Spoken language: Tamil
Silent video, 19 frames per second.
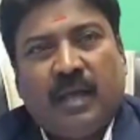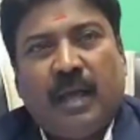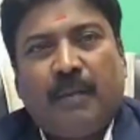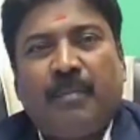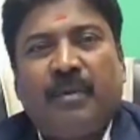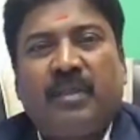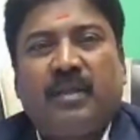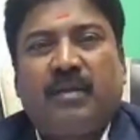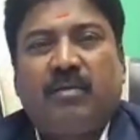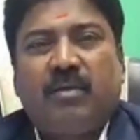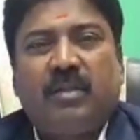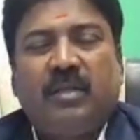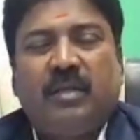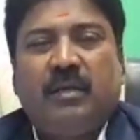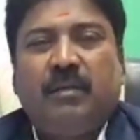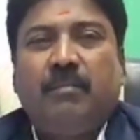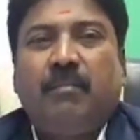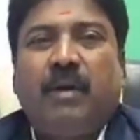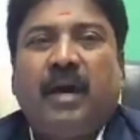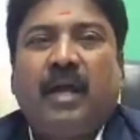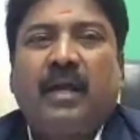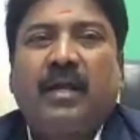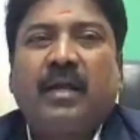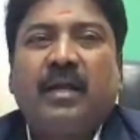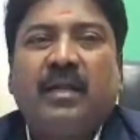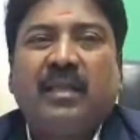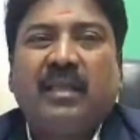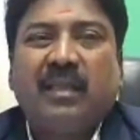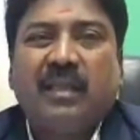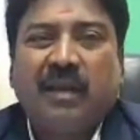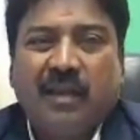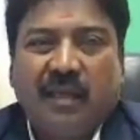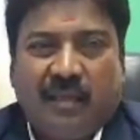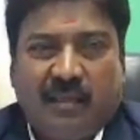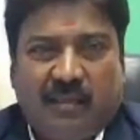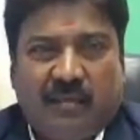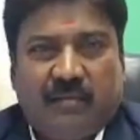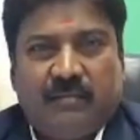அப்போ இதில் வந்து மார்க்கெட்டிங்
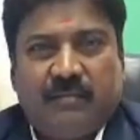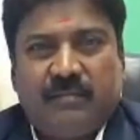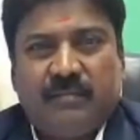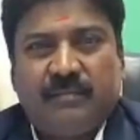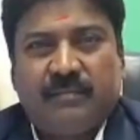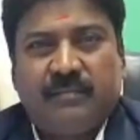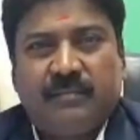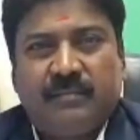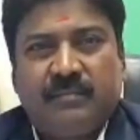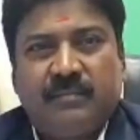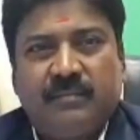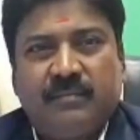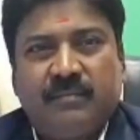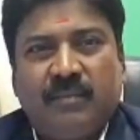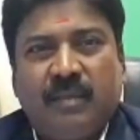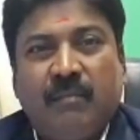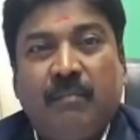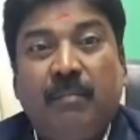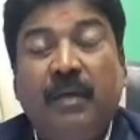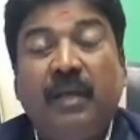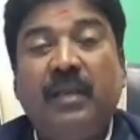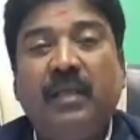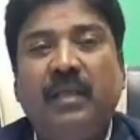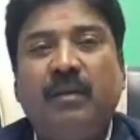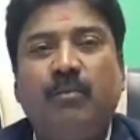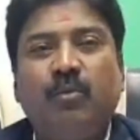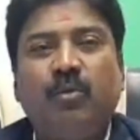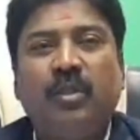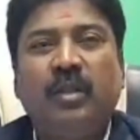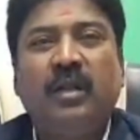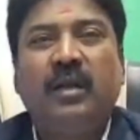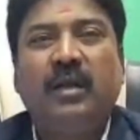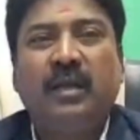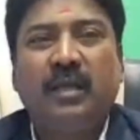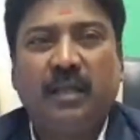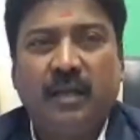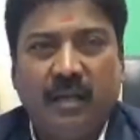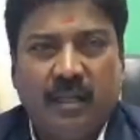இல்லை பெரிய
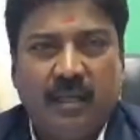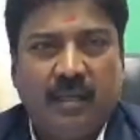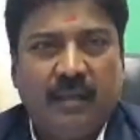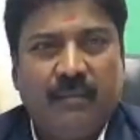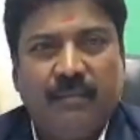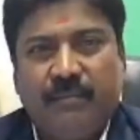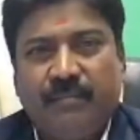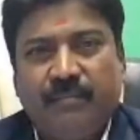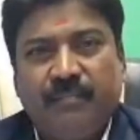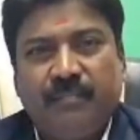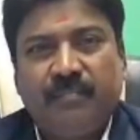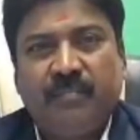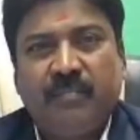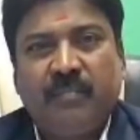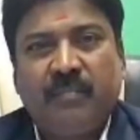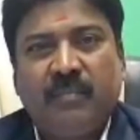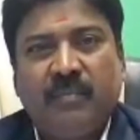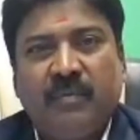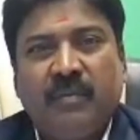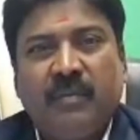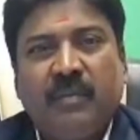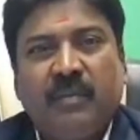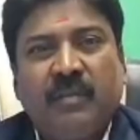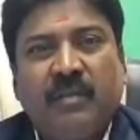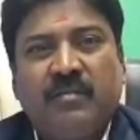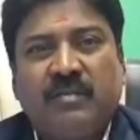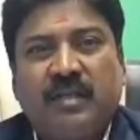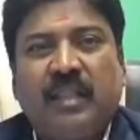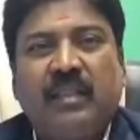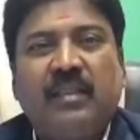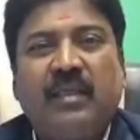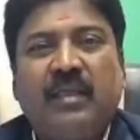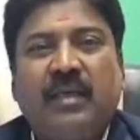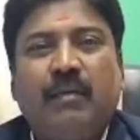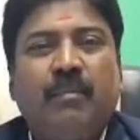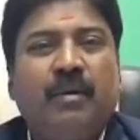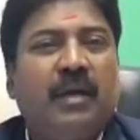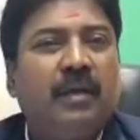முதலீடு இல்லை சந்தை
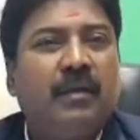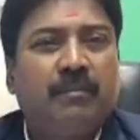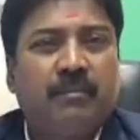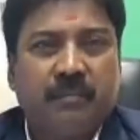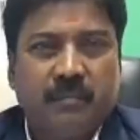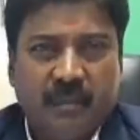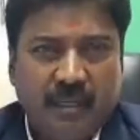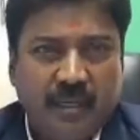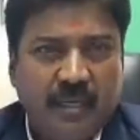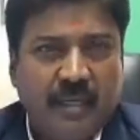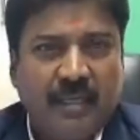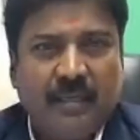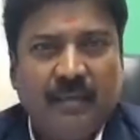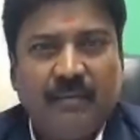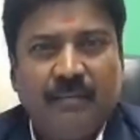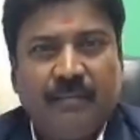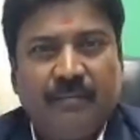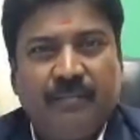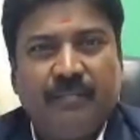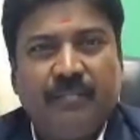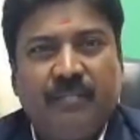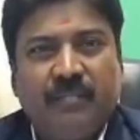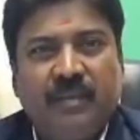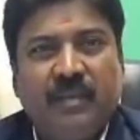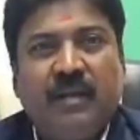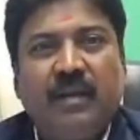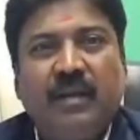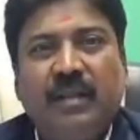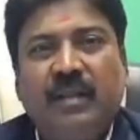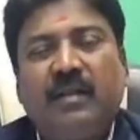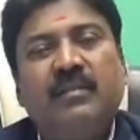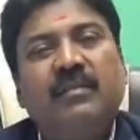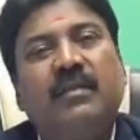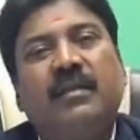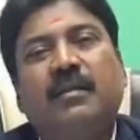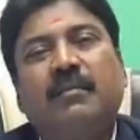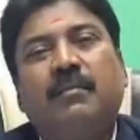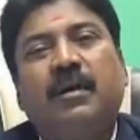அபாயம் இல்லை
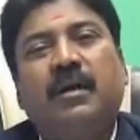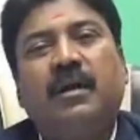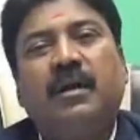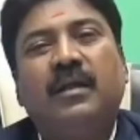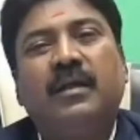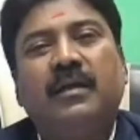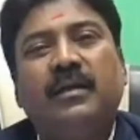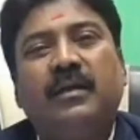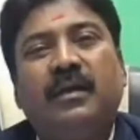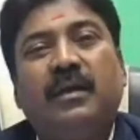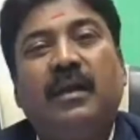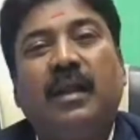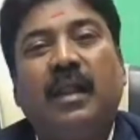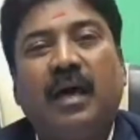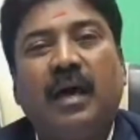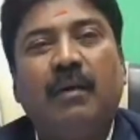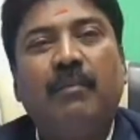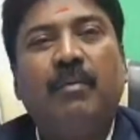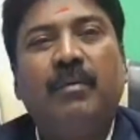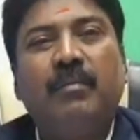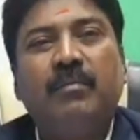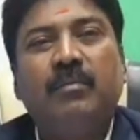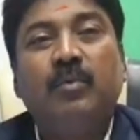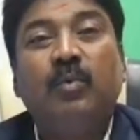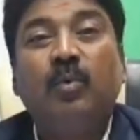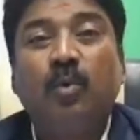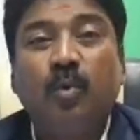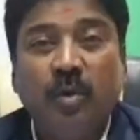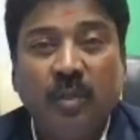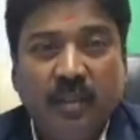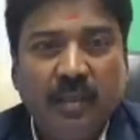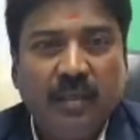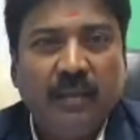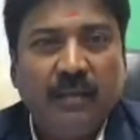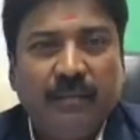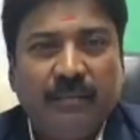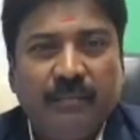நிரந்தரமான லாபம் உறுதி